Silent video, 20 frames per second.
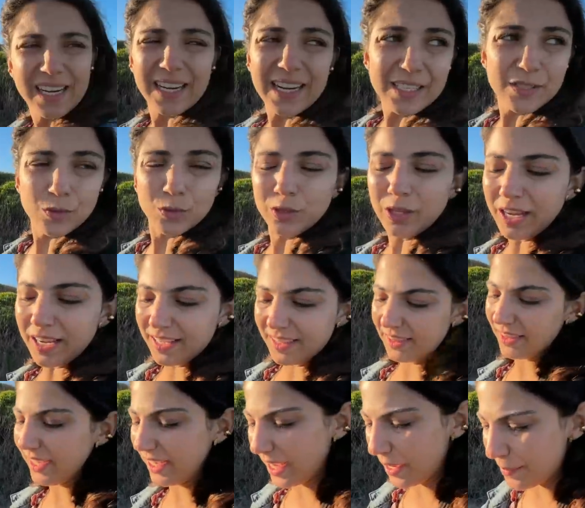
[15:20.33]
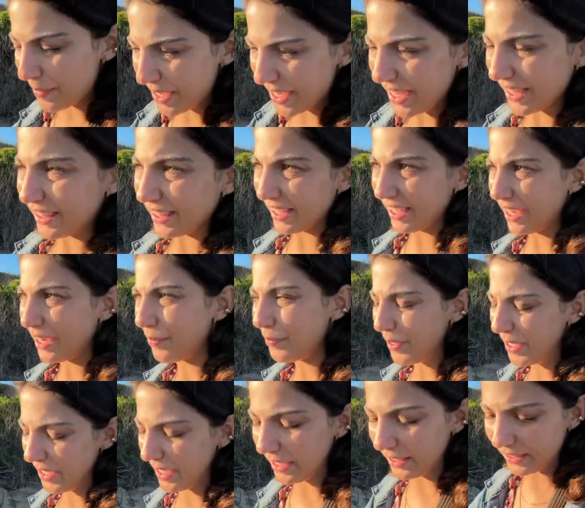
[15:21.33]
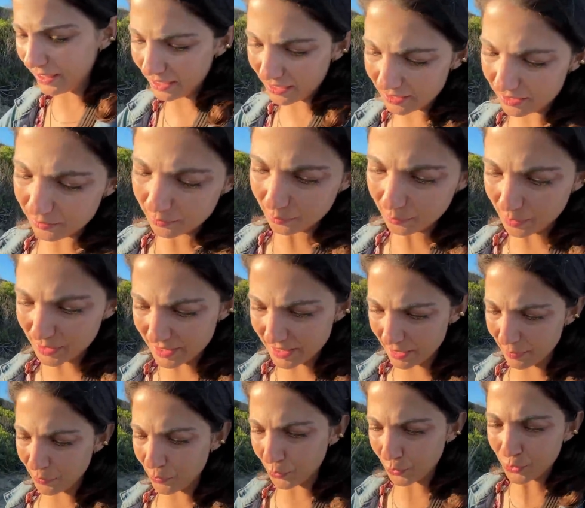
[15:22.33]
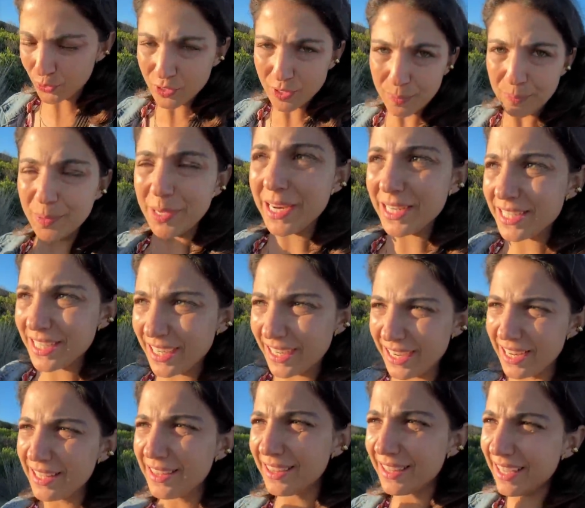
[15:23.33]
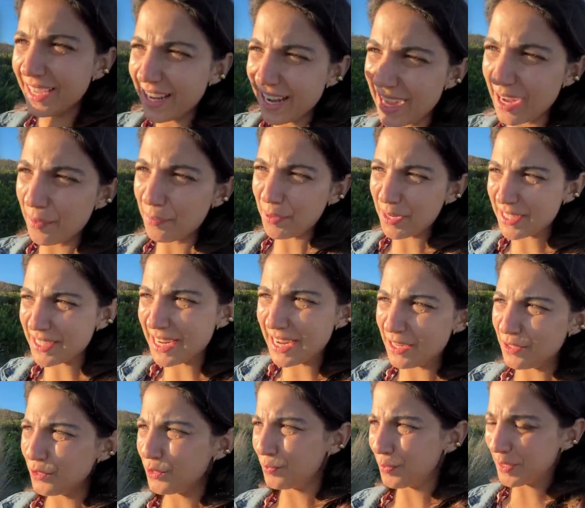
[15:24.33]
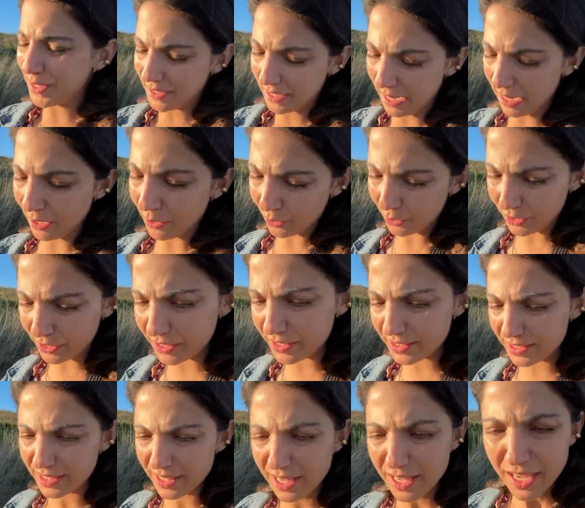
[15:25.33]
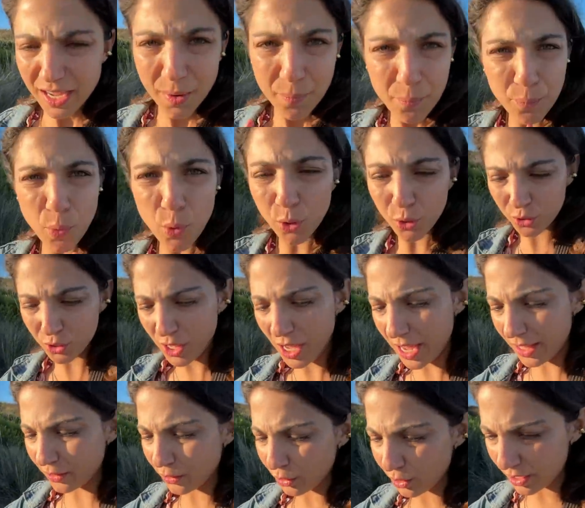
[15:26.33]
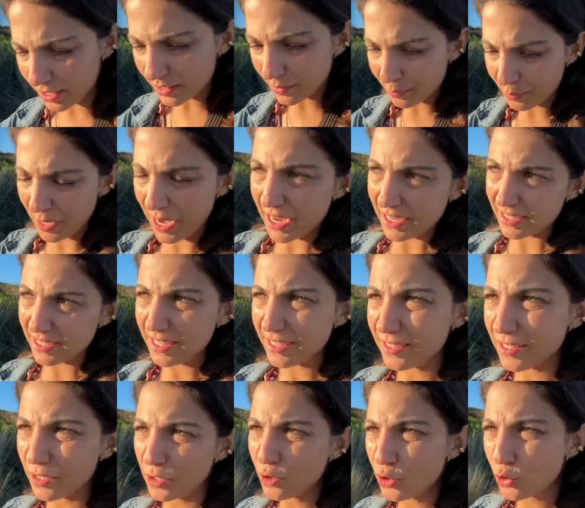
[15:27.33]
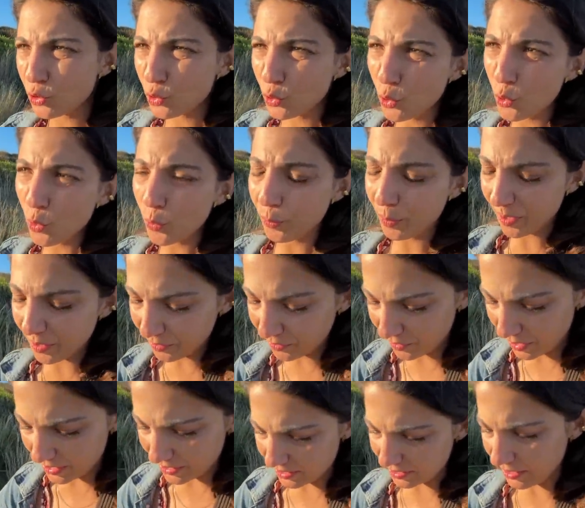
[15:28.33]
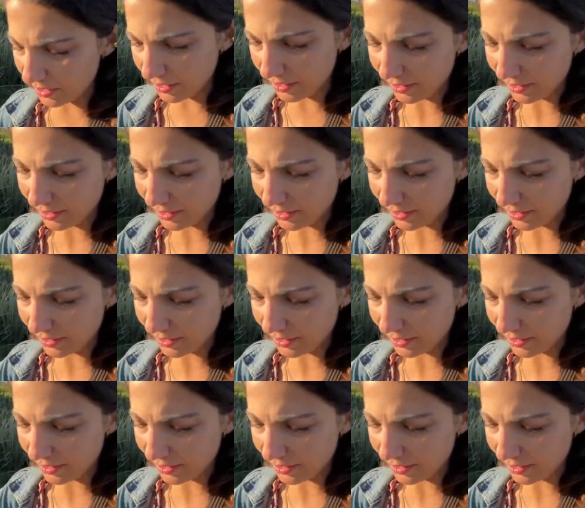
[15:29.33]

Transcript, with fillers: Resulta que entre caminata y caminata pasamos de Playa Grande a la Playa de los Pescadores, bordeando las playas, súper fácil.